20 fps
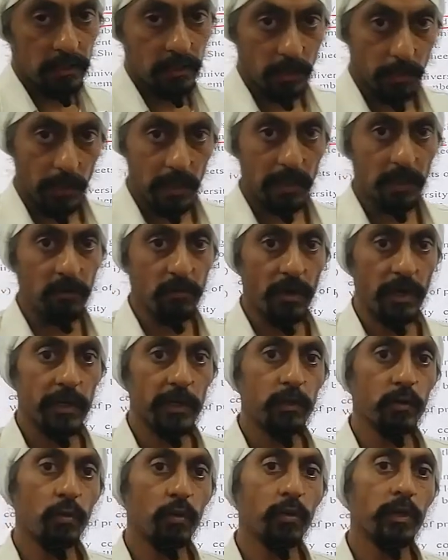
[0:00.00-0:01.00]
जमा
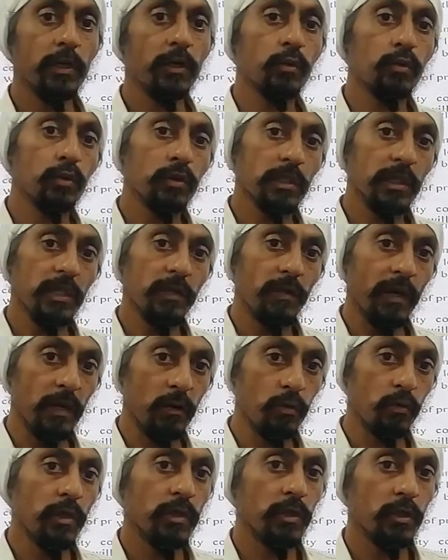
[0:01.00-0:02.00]
करवानी होगी उसकी
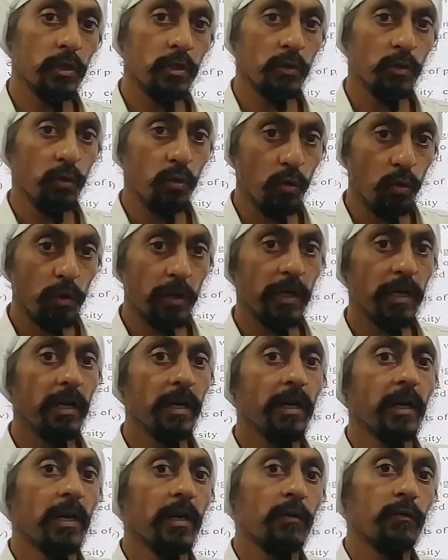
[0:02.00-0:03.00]
इवेल्युएशन होके
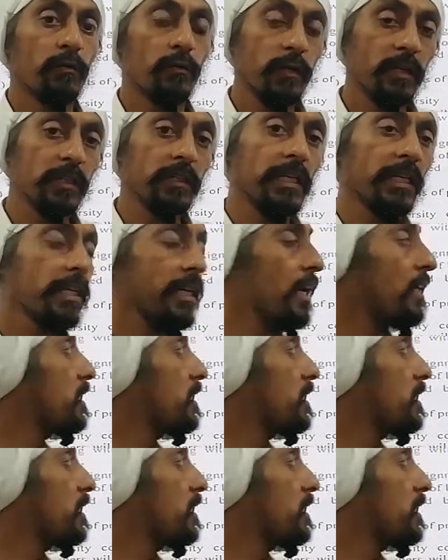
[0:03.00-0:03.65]
फिर देखा